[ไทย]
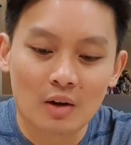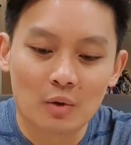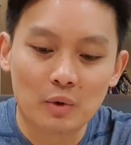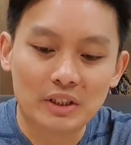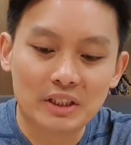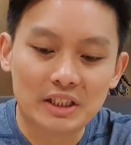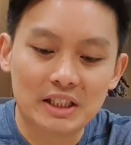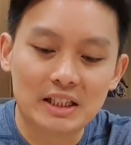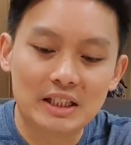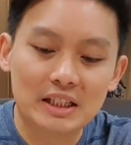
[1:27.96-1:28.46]
วิ
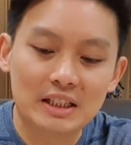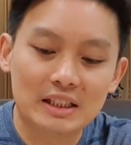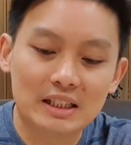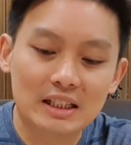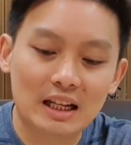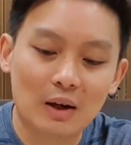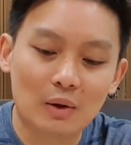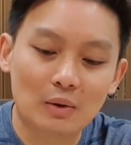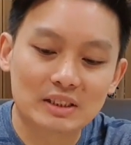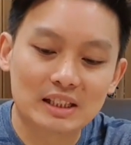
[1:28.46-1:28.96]
ธี
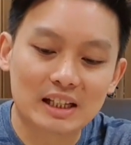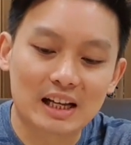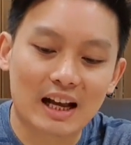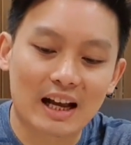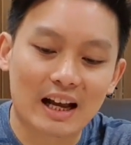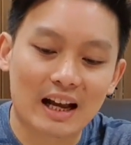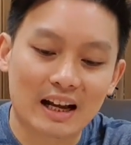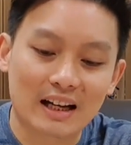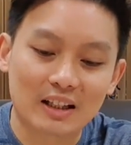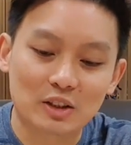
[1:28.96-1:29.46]
ที่เราจะ
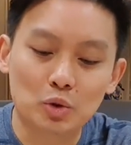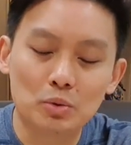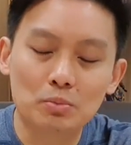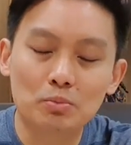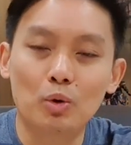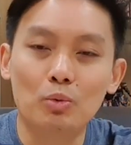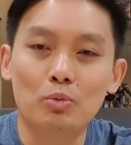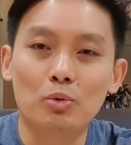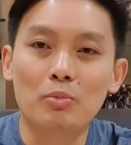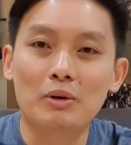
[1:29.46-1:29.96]
กระตุ้น
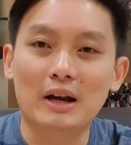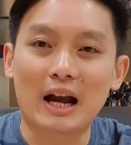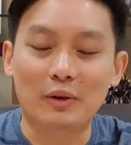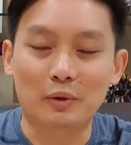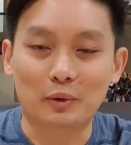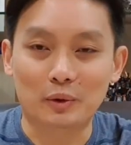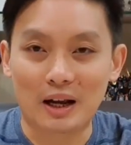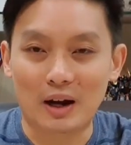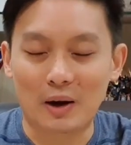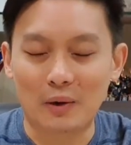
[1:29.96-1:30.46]
ภูมิคุ้มกัน
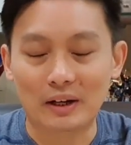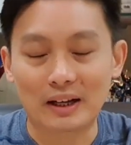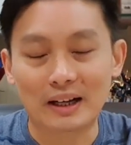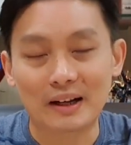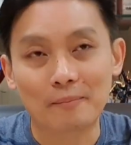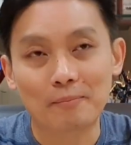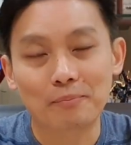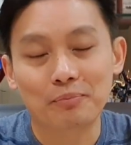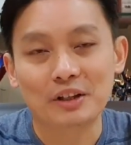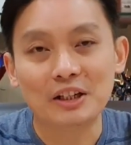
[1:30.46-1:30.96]
ของเรานะค
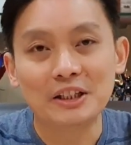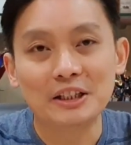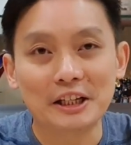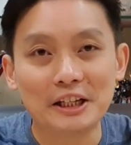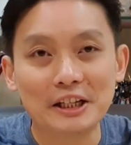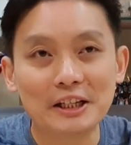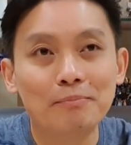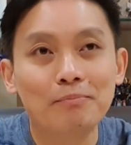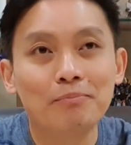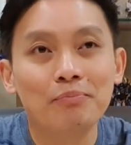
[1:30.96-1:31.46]
รับคืออย่า
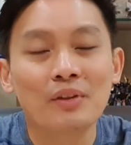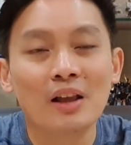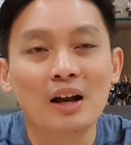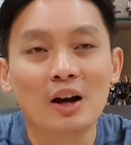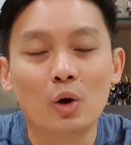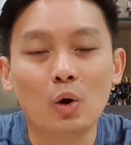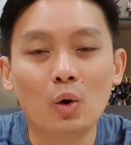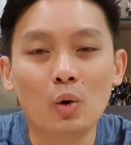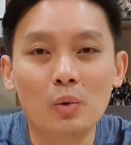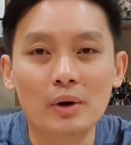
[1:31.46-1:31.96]
งนี้
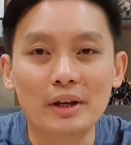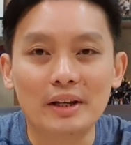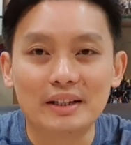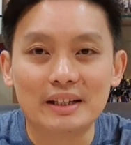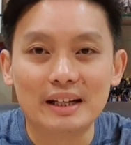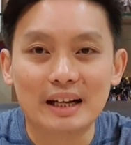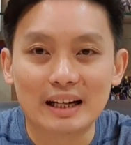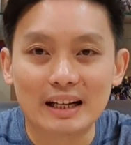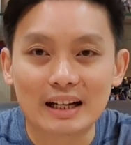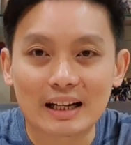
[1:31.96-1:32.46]
โควิด
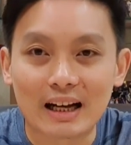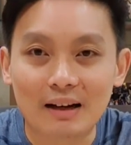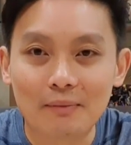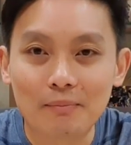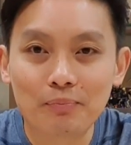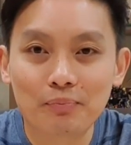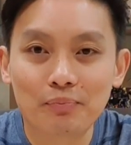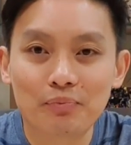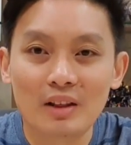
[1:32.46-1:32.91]
เนี่ยนะครับ